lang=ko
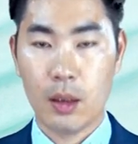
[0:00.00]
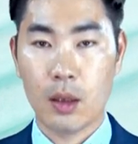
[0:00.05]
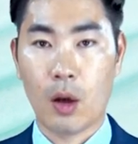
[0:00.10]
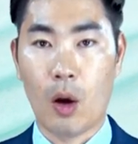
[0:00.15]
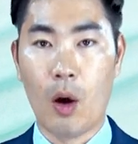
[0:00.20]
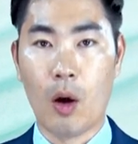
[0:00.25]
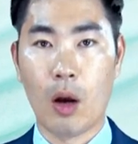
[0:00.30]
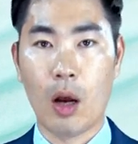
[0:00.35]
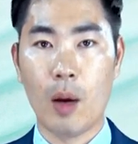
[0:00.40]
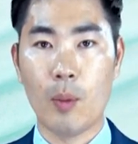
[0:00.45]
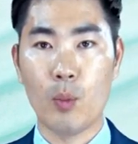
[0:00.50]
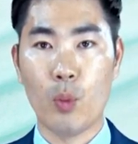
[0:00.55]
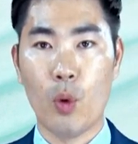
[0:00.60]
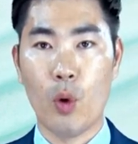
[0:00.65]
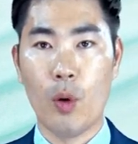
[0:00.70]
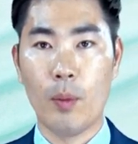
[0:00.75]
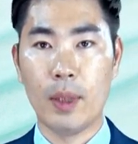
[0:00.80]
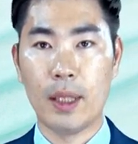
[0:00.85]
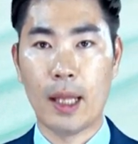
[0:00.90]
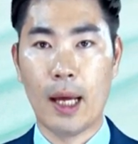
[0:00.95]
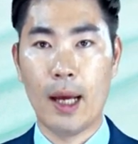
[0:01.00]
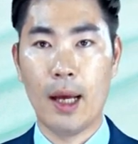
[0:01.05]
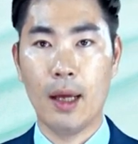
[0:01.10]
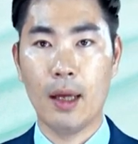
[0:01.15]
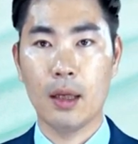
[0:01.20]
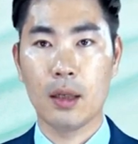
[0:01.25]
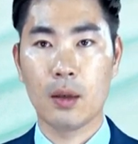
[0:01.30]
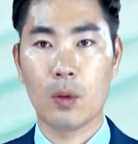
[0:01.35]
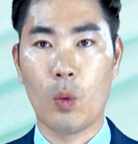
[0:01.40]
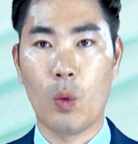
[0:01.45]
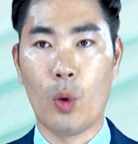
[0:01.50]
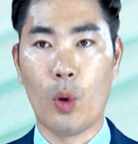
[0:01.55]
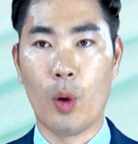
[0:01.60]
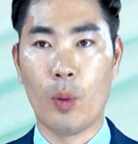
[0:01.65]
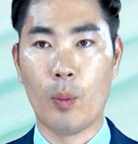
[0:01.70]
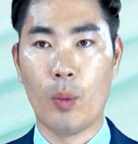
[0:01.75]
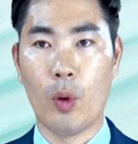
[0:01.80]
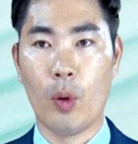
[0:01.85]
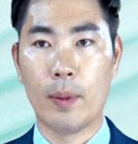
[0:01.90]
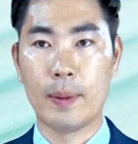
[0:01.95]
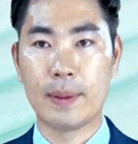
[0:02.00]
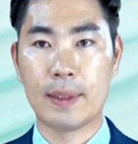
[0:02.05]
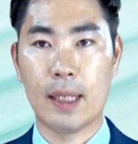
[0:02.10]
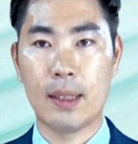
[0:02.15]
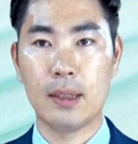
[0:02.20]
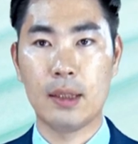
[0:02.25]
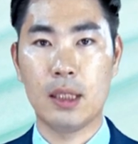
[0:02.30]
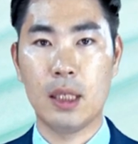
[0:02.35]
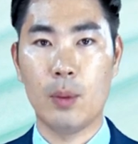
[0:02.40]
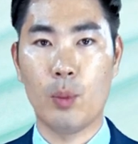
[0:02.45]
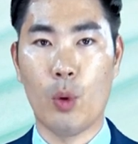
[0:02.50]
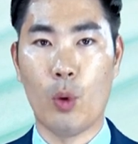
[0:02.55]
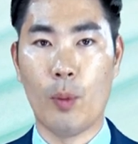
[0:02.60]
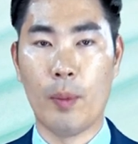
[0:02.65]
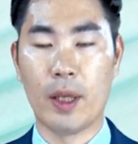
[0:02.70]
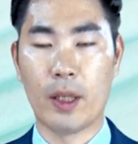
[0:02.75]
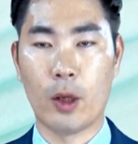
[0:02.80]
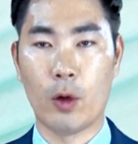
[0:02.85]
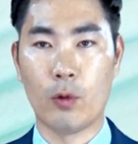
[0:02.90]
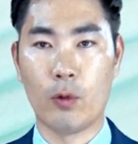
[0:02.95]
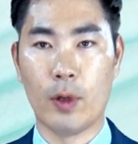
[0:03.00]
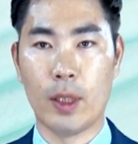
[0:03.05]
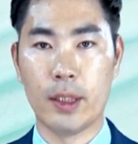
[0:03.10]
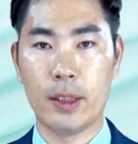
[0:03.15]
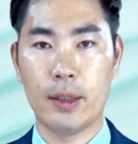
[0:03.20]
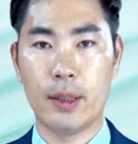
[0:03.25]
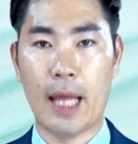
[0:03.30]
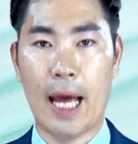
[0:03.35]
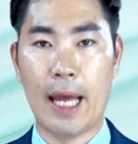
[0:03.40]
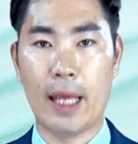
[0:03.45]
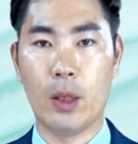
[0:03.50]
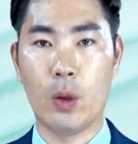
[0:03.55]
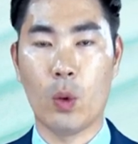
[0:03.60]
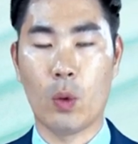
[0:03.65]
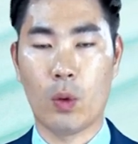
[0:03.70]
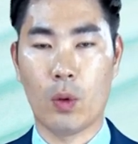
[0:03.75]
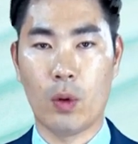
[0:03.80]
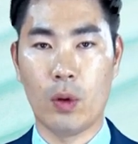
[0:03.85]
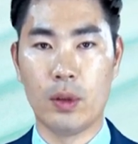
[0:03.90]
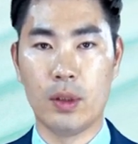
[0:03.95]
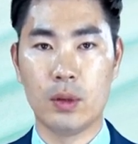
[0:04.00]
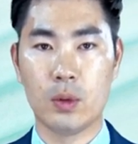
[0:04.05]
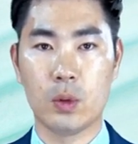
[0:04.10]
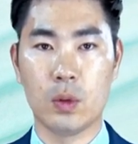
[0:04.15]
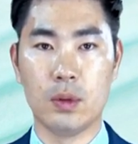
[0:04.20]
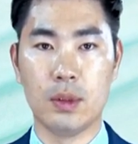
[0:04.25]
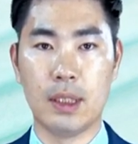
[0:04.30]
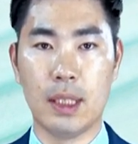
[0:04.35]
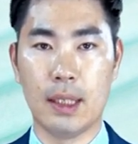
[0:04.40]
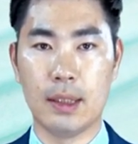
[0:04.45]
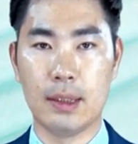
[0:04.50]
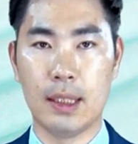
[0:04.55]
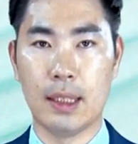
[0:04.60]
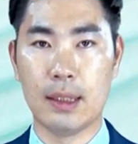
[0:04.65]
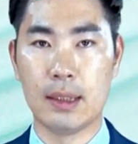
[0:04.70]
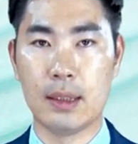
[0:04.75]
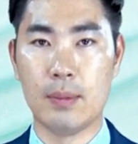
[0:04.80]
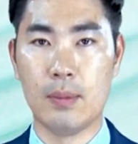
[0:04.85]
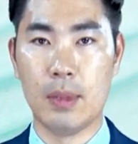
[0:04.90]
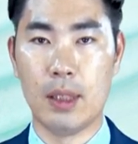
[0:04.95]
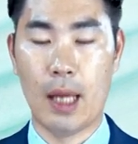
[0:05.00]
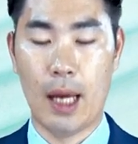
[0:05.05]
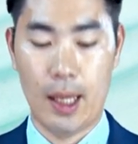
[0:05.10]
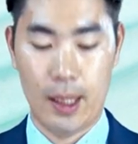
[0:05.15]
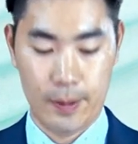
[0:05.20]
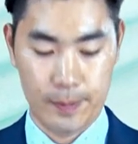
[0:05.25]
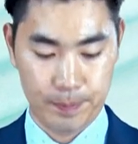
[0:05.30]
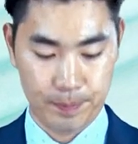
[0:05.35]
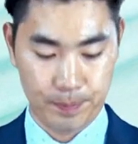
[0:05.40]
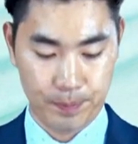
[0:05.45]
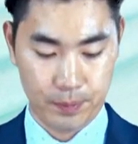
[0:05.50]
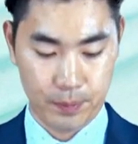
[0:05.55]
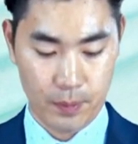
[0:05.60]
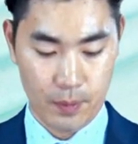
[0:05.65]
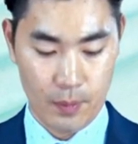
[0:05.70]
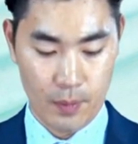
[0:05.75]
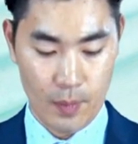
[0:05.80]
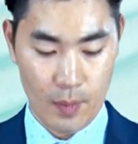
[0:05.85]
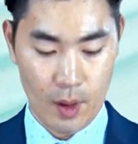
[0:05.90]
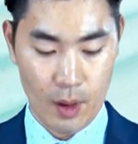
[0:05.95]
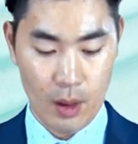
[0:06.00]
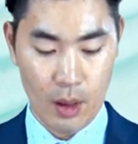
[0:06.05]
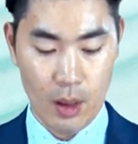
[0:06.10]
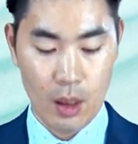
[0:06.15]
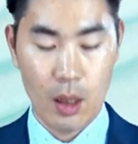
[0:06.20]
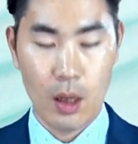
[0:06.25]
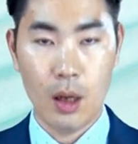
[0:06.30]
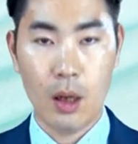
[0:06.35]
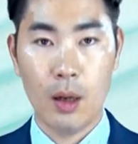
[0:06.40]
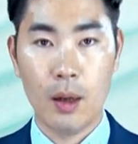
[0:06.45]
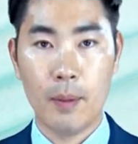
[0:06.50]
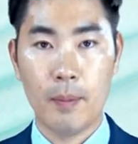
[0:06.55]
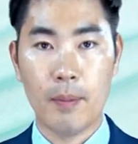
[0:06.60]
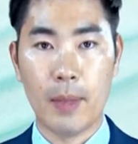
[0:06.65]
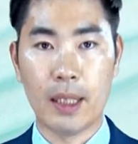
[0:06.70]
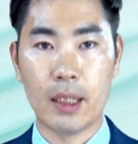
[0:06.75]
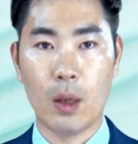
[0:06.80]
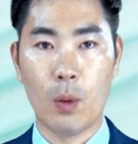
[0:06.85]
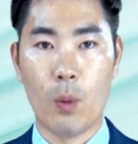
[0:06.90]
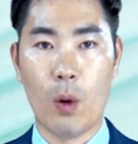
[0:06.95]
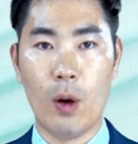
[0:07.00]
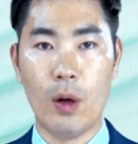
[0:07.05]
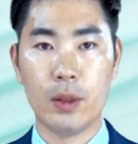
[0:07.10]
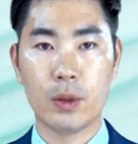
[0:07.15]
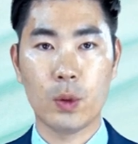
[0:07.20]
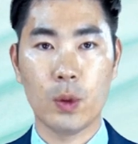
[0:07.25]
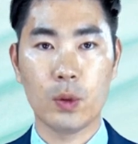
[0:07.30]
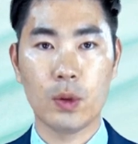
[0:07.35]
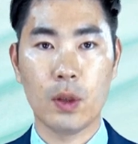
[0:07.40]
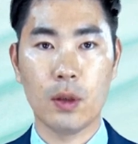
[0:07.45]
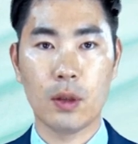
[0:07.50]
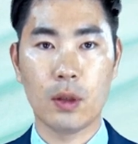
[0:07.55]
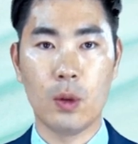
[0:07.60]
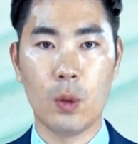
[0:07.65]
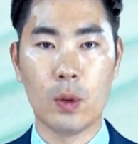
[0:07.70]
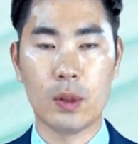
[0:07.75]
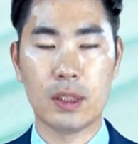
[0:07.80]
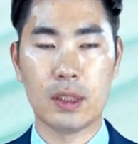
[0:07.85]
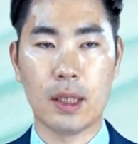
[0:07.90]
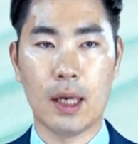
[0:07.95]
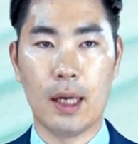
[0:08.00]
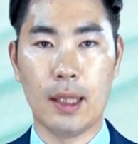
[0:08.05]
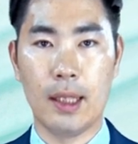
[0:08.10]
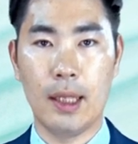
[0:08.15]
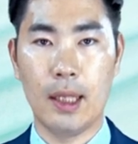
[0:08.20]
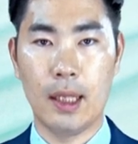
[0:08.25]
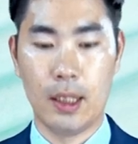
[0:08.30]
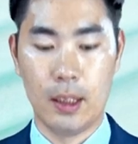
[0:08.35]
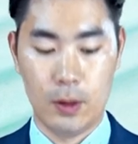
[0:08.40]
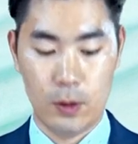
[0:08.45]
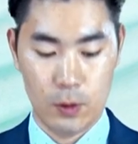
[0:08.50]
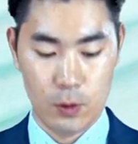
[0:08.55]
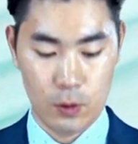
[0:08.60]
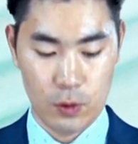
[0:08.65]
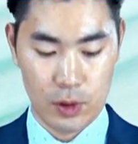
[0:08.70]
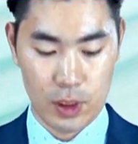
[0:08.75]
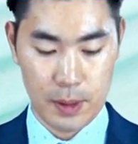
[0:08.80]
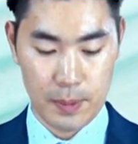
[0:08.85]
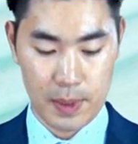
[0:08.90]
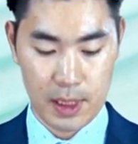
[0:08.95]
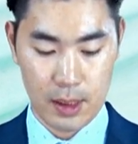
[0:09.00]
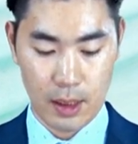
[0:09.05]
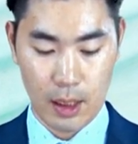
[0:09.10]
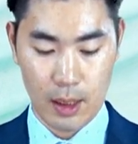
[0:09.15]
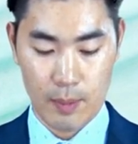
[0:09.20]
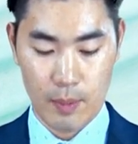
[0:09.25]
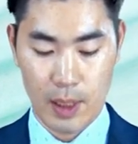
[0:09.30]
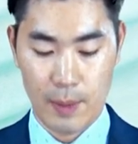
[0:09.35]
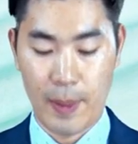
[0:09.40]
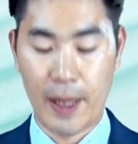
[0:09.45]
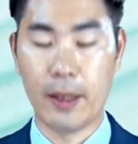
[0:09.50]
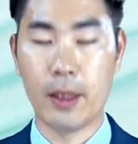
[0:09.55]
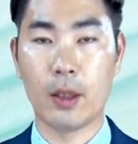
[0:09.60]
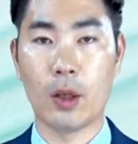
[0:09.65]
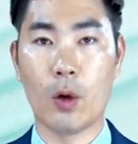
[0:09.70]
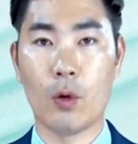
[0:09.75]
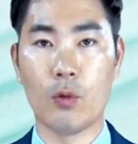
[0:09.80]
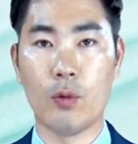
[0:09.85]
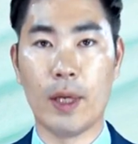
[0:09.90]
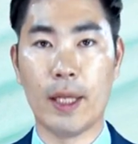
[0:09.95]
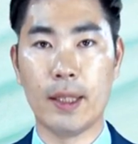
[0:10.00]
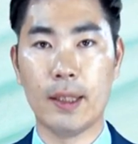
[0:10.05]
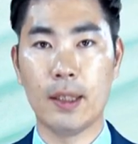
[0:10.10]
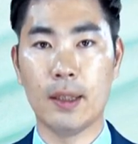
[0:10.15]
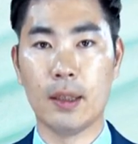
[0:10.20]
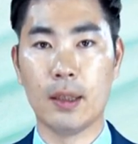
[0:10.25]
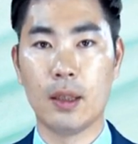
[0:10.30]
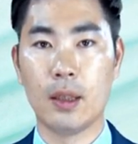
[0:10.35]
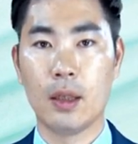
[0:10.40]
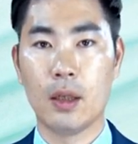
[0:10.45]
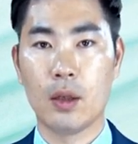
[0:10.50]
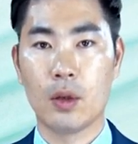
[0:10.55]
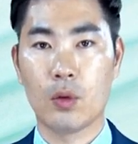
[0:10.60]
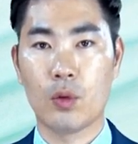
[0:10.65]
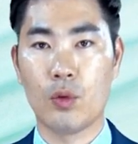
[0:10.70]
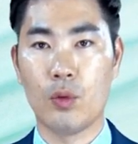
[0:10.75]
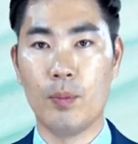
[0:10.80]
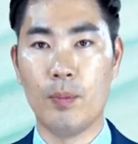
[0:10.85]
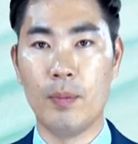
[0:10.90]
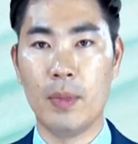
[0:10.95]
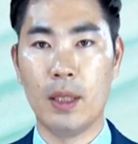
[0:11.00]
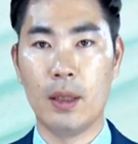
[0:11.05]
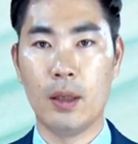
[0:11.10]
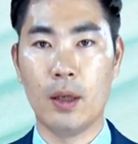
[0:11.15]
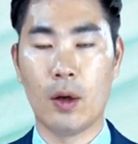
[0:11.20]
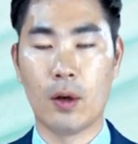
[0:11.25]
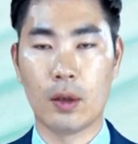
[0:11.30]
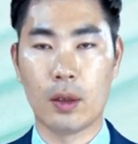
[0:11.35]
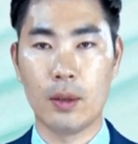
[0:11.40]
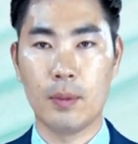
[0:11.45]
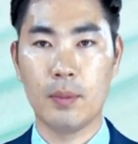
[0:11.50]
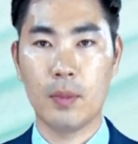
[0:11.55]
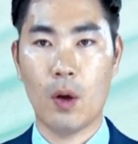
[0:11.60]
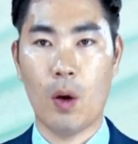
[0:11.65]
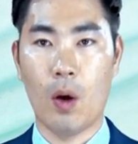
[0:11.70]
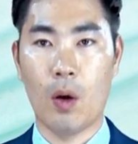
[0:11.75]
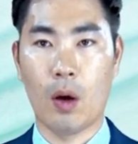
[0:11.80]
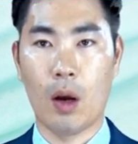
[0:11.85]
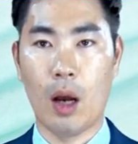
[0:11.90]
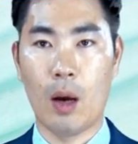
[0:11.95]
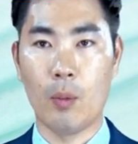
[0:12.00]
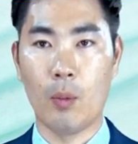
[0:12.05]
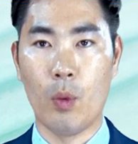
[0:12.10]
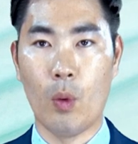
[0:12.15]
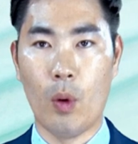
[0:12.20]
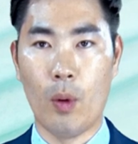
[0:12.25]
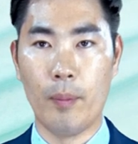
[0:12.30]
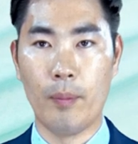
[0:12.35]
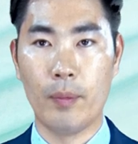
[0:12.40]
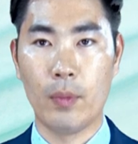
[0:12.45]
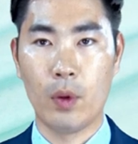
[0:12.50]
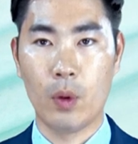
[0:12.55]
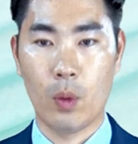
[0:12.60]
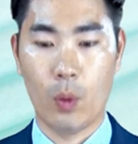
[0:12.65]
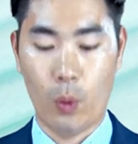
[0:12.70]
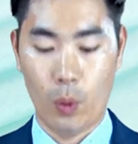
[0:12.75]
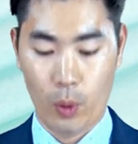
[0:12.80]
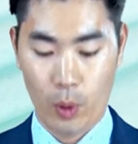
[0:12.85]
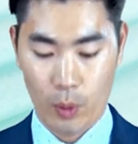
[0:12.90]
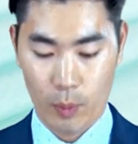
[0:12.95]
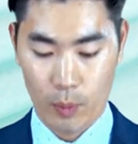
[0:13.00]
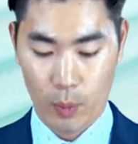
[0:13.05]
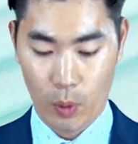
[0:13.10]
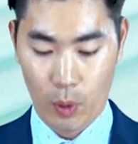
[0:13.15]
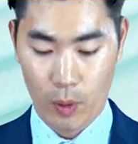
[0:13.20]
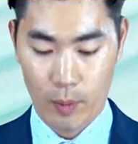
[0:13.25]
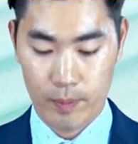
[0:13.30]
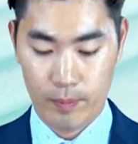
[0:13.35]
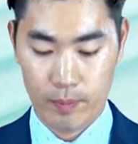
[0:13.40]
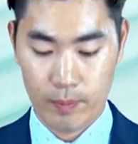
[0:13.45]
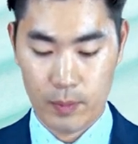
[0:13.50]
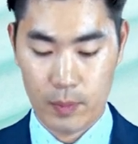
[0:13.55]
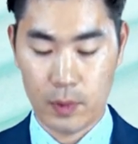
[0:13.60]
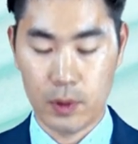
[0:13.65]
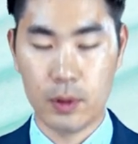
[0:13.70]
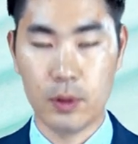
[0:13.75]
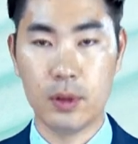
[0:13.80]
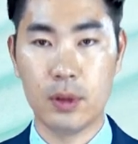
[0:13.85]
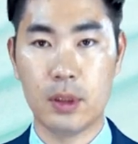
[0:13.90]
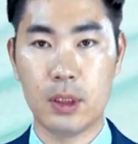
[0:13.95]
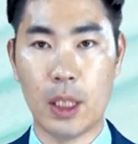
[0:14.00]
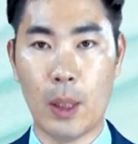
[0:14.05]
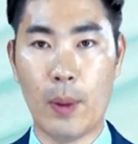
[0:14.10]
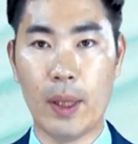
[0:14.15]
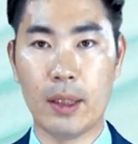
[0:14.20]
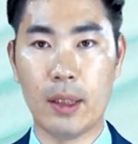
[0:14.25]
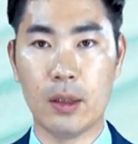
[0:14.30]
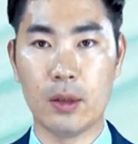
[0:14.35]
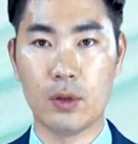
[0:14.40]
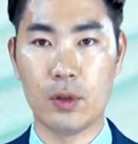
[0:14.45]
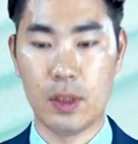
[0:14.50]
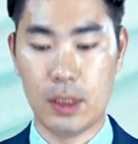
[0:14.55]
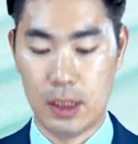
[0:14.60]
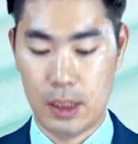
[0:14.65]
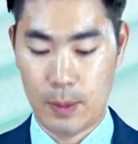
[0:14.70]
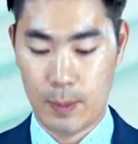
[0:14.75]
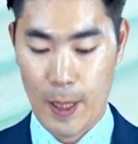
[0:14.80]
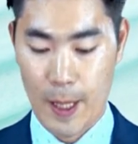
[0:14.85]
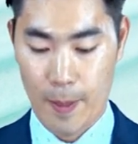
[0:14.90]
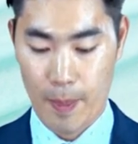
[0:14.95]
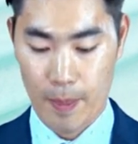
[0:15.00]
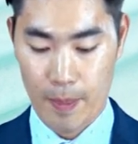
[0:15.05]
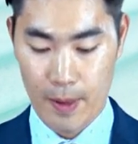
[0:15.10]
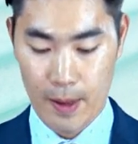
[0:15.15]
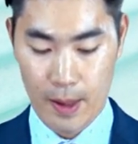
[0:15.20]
건강보험이나 고용보험, 산재보험의 경우에는 나이 요건은 존재하지 않습니다. 만약 월 소정 근로시간이 60시간 미만인 경우에는 국민연금, 건강보험, 고용보험은 제외될 수 있지만